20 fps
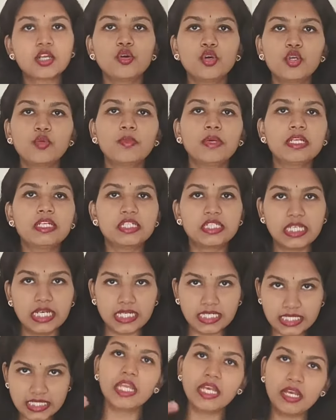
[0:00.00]
கோல்ட்மேன்
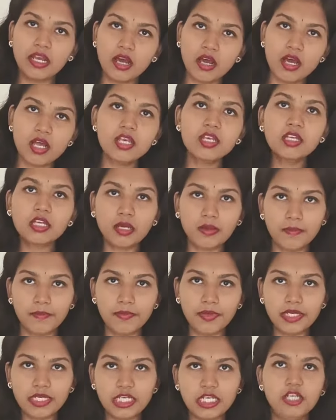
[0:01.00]
ஷாக் இந்த நாலு
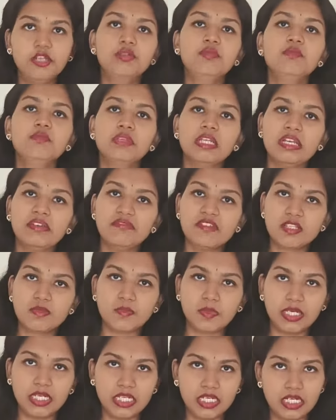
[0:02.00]
கம்பெனிலையும்
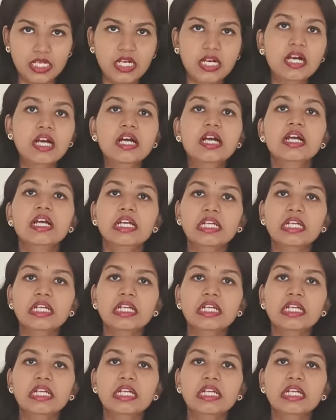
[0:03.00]
இன்வெஸ்ட் பண்ணியிருக்காங்க